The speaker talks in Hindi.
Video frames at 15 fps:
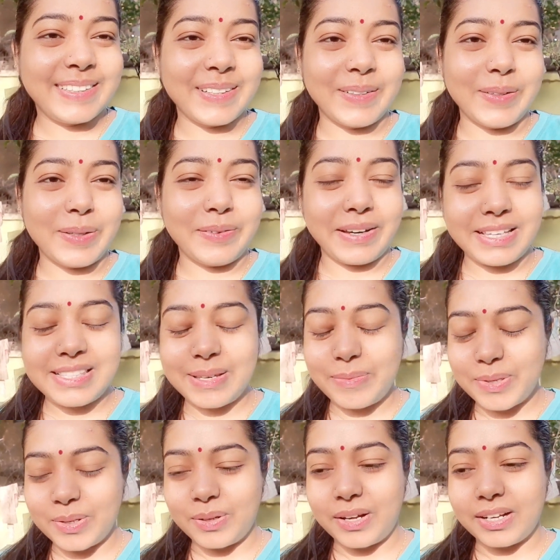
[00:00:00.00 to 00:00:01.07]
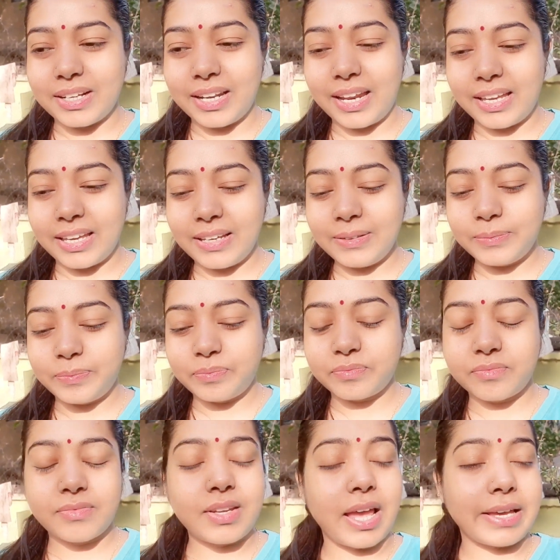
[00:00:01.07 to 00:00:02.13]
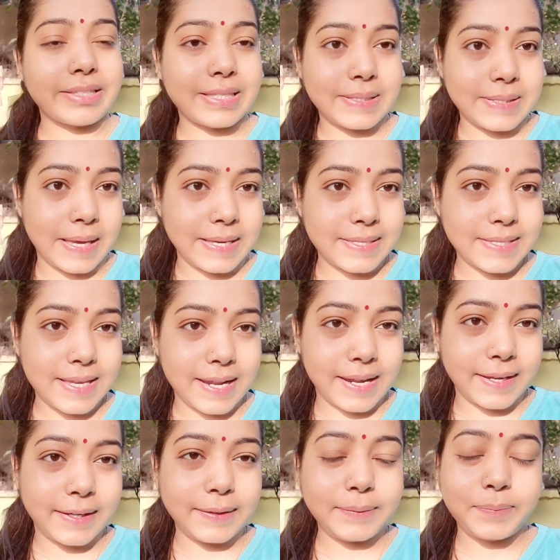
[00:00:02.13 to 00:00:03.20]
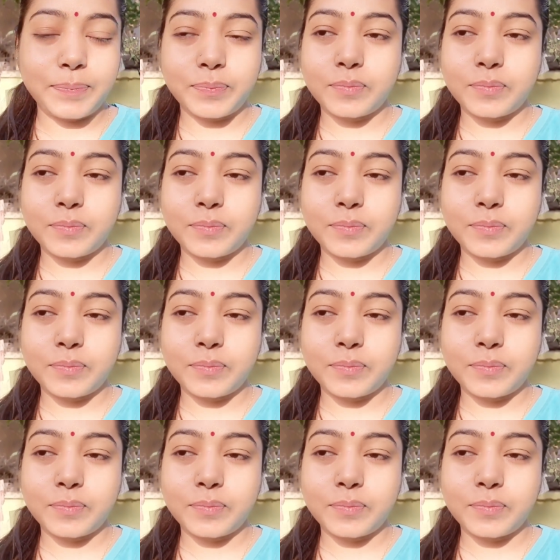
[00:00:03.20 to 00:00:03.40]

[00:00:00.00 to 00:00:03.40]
तो वही सब योगा करेंगे एक्सरसाइज करेंगे